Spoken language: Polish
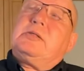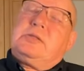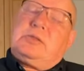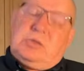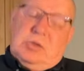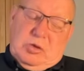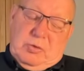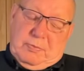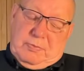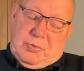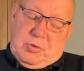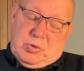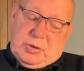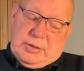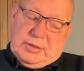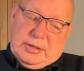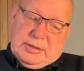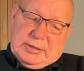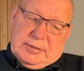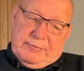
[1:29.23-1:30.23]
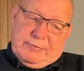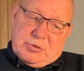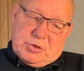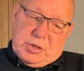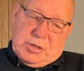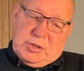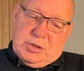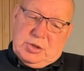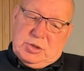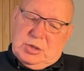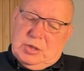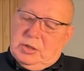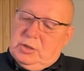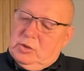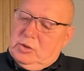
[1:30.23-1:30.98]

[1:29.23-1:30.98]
Stoją politycy w rzędzie,